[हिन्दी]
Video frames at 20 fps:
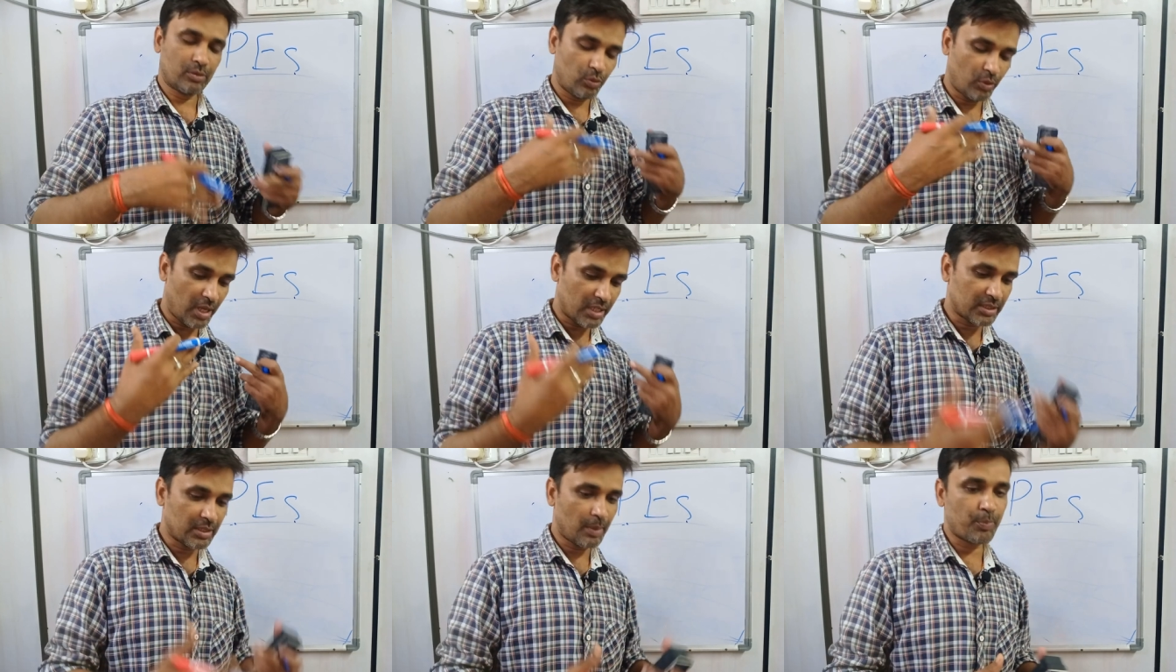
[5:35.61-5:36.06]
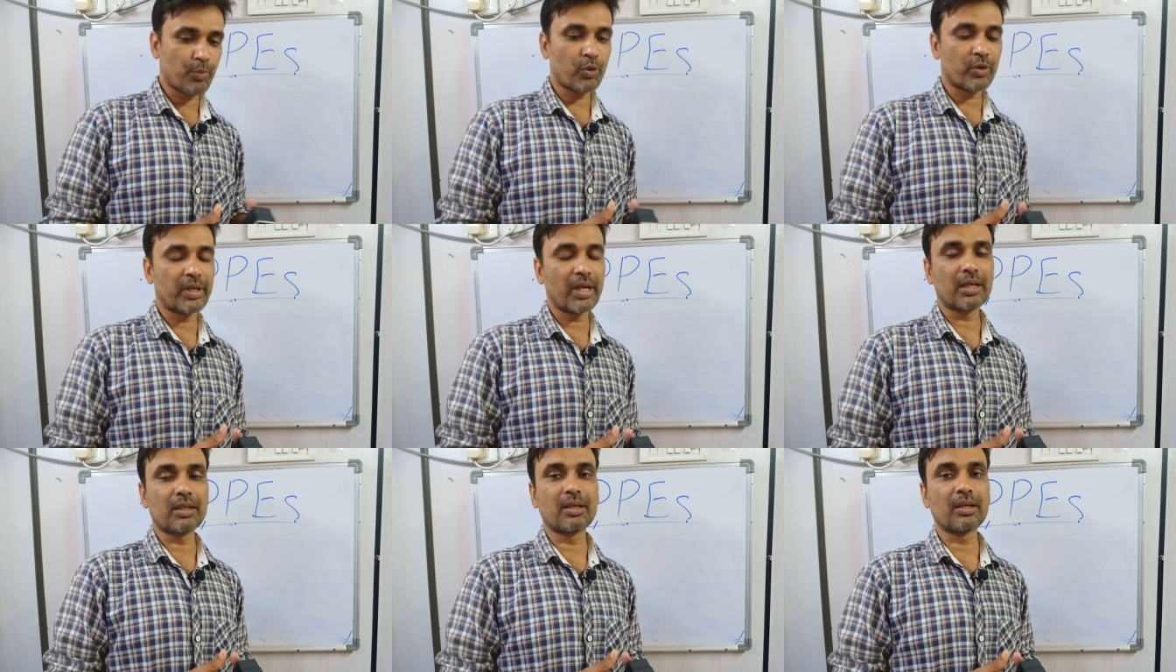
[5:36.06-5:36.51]
थोड़ा सा
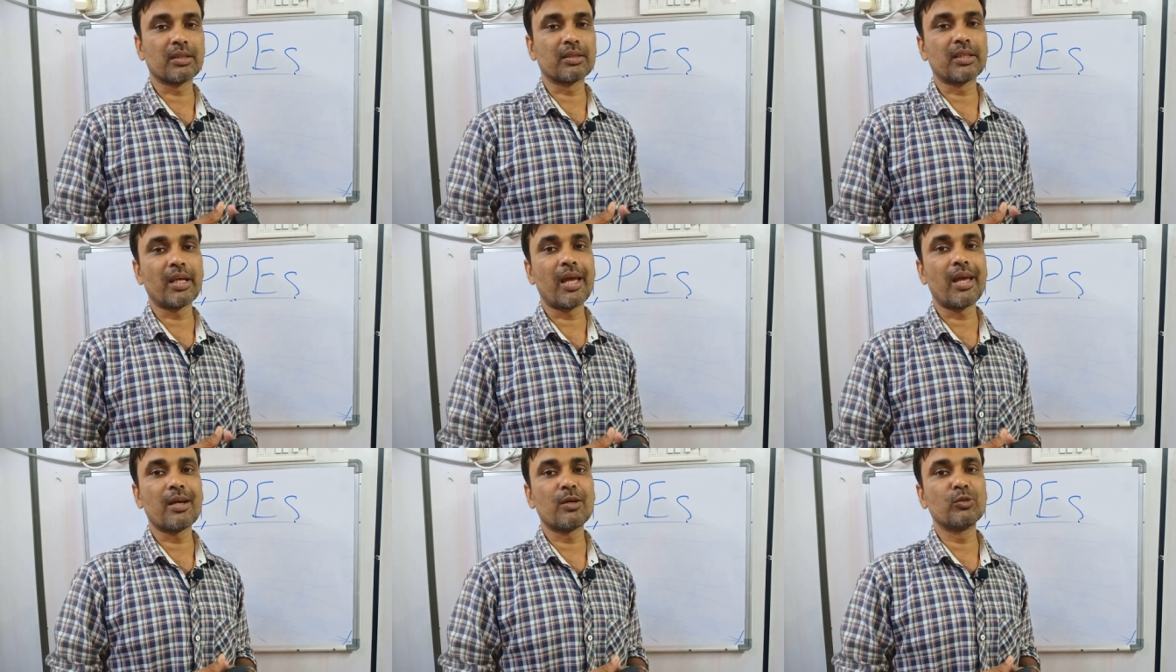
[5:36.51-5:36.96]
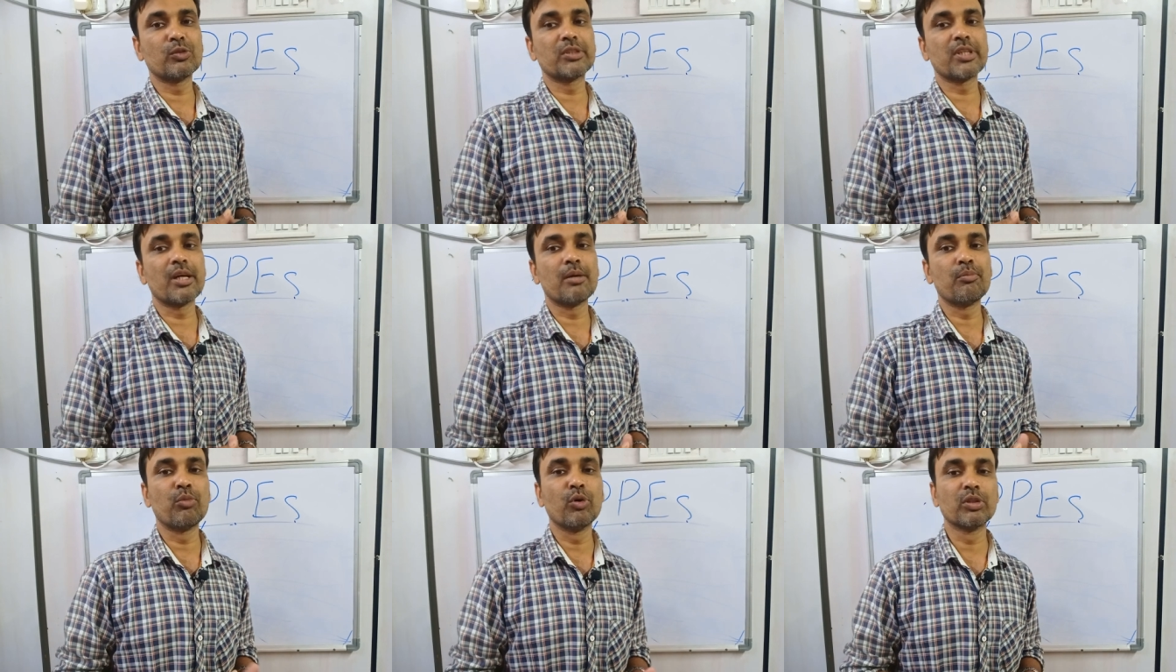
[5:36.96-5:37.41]
प्रोटेक्ट करता है
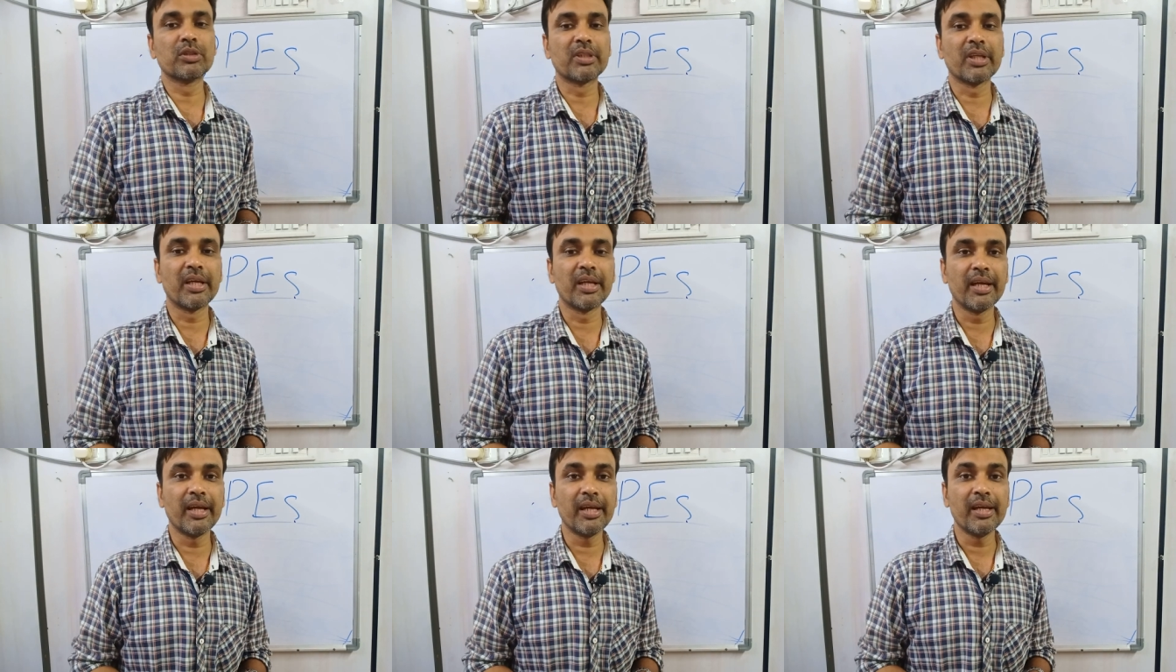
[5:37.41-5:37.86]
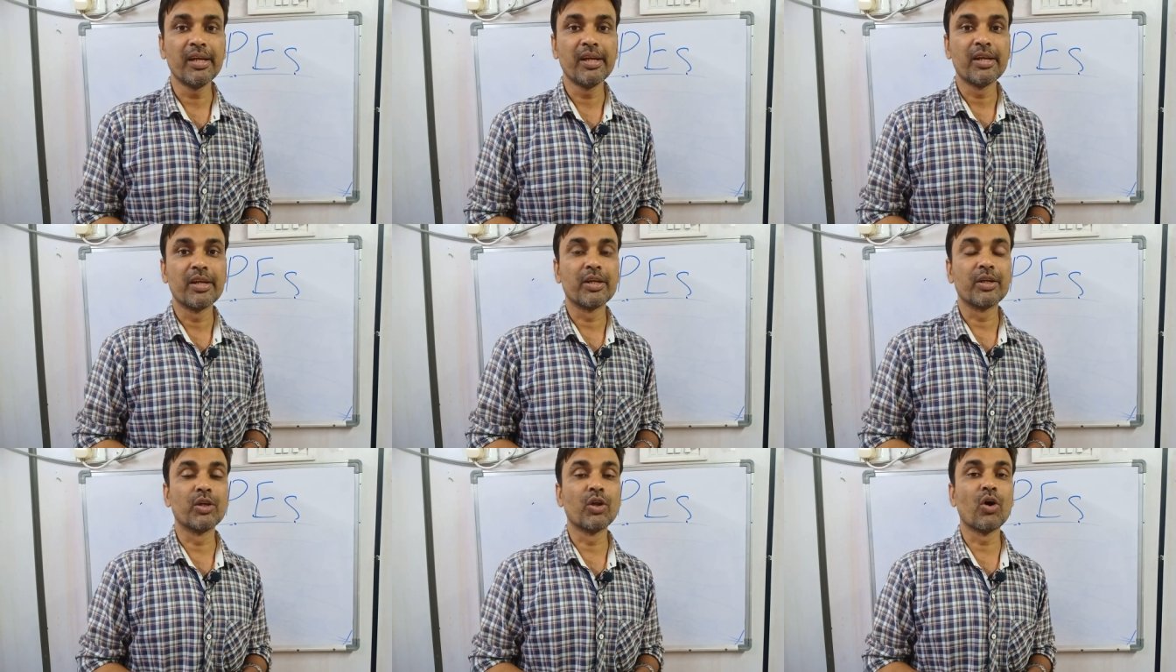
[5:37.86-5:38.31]
उसे हम बोलते हैं
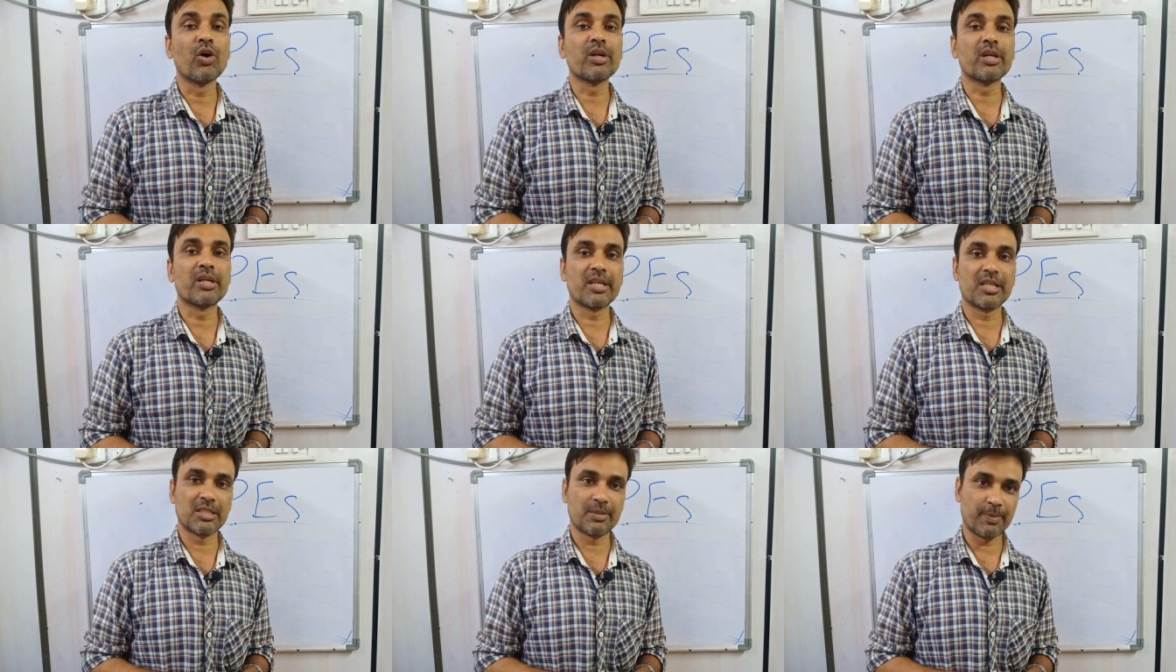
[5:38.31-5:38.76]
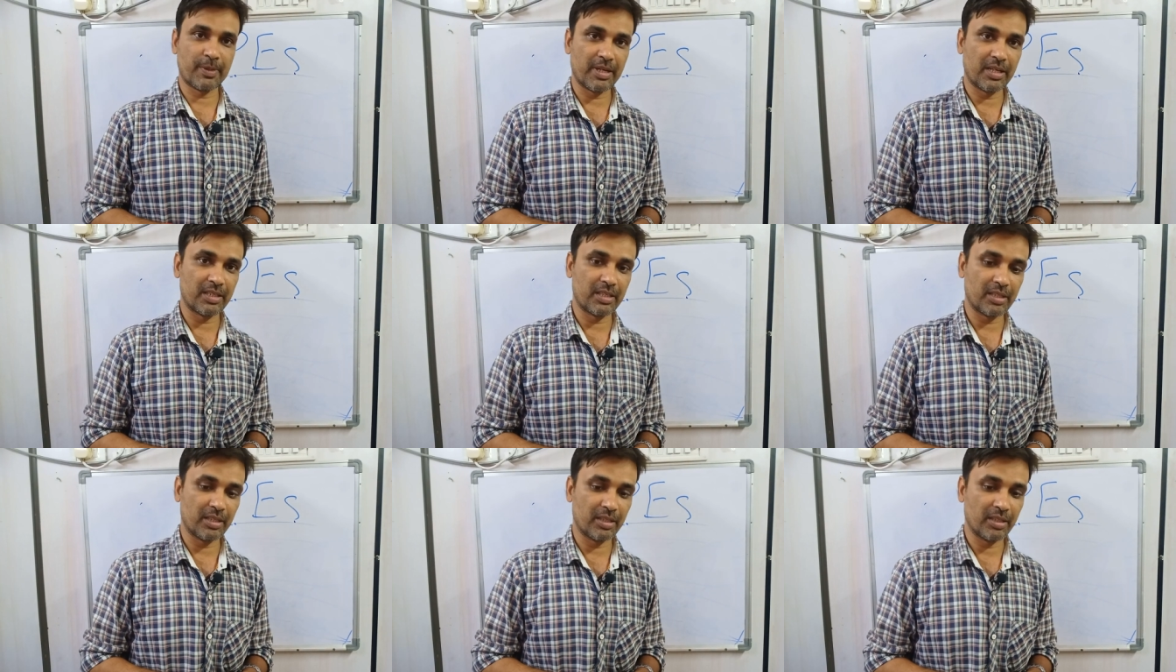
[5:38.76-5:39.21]
नॉन
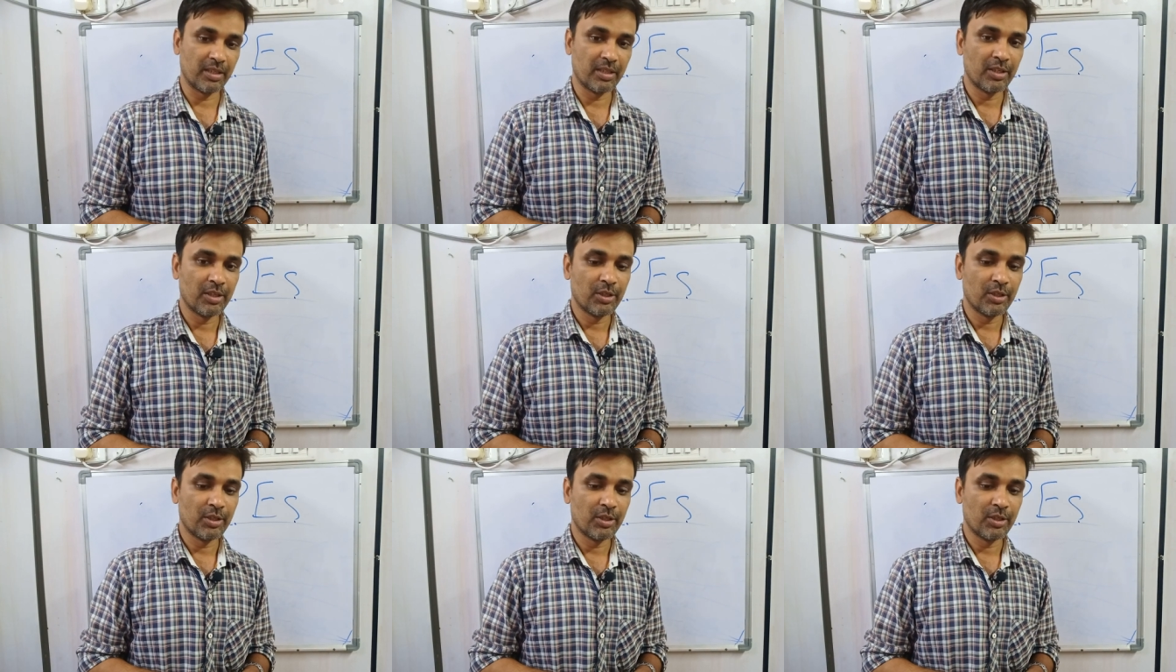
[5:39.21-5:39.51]
रेस्पिरेटरी